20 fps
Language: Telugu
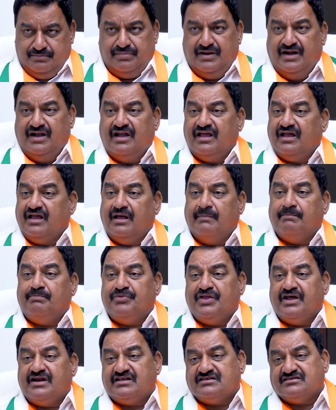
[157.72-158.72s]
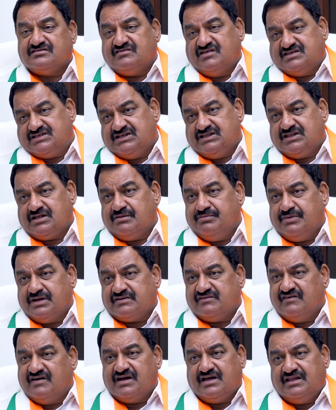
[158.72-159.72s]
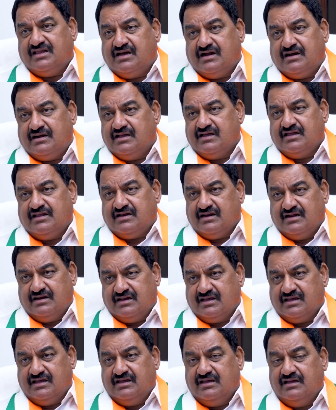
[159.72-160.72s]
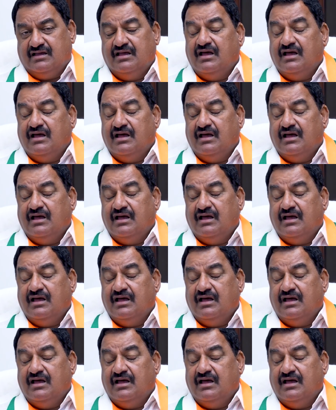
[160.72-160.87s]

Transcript: బయటికి అందరికీ స్వతంత్రం ఎక్కువ కదా అడిగటానికి